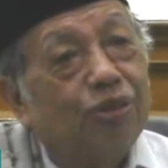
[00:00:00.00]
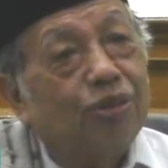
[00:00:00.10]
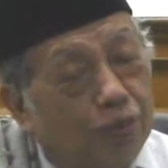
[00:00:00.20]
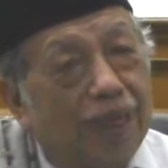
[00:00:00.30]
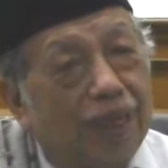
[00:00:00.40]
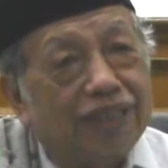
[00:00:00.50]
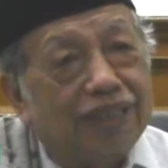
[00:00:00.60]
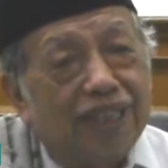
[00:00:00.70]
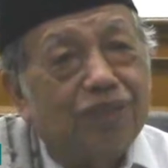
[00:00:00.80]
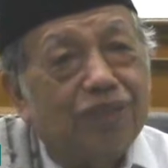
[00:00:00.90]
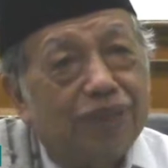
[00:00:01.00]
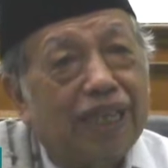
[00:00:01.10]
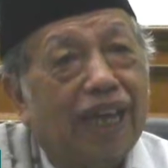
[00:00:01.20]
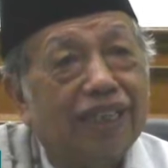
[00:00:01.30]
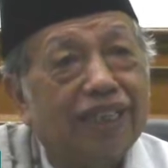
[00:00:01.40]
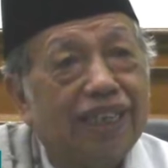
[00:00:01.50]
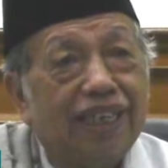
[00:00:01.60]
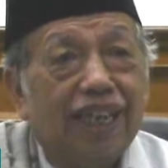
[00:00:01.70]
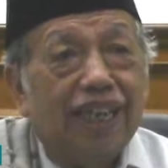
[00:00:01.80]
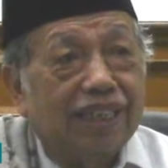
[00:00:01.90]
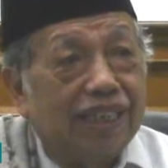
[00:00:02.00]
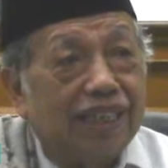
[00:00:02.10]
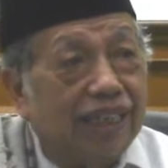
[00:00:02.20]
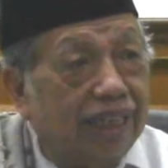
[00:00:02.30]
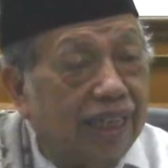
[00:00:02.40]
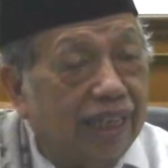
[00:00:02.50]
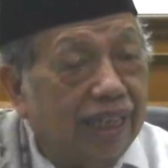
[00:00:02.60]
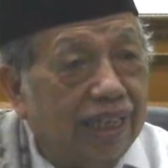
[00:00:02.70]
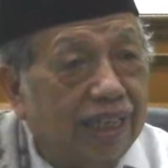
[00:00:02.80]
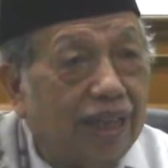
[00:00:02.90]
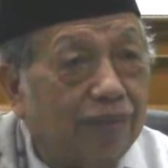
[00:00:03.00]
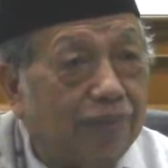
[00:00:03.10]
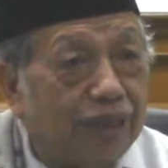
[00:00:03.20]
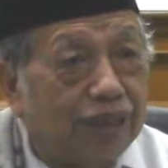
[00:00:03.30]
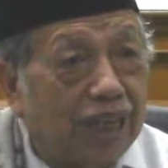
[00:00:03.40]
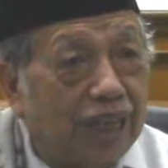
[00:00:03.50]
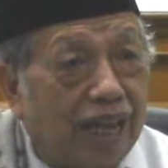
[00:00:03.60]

17 jenis penyakit ini di, yang bisa